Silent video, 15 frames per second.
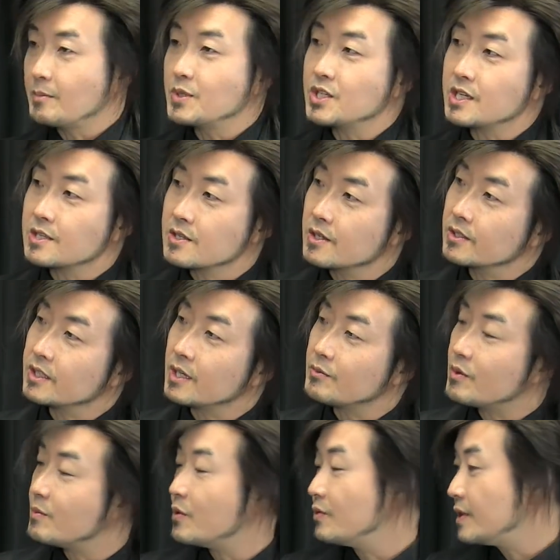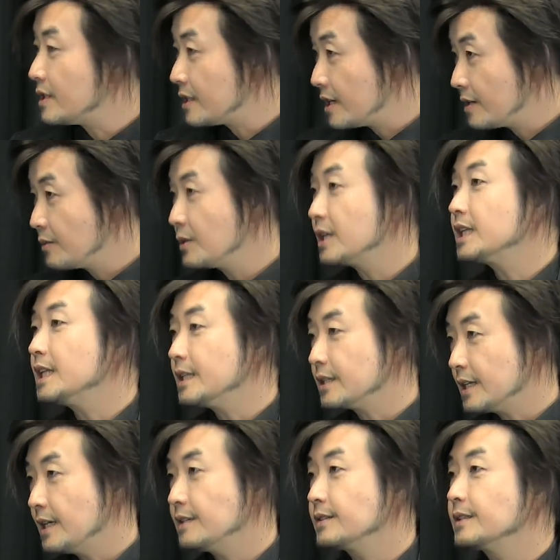mình chỉ cho cái bộ mù vì theo u là tên tới
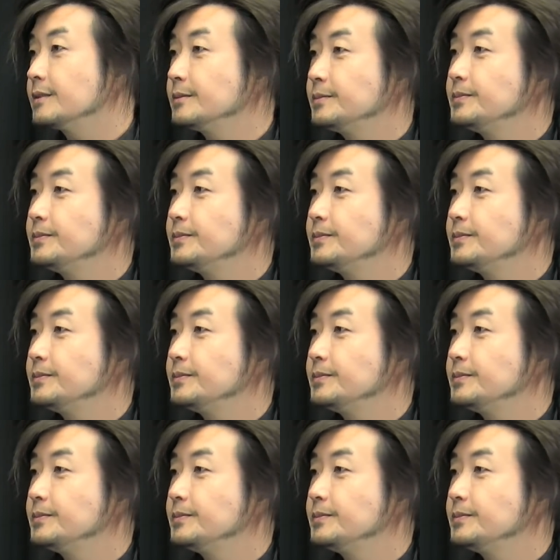thiện nào